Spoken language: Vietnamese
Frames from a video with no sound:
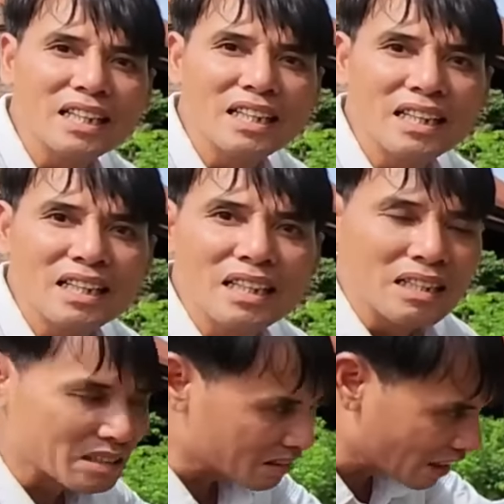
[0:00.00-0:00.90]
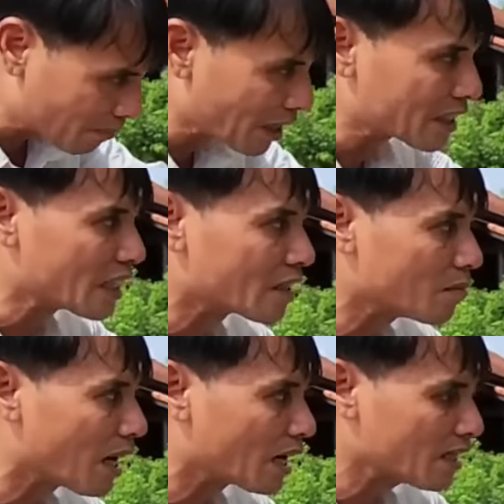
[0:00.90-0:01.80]
đã từng giá 7 tỷ cái này rồi chưa
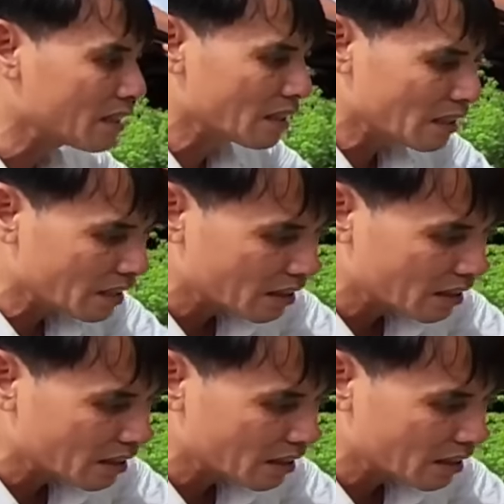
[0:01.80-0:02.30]
bán à.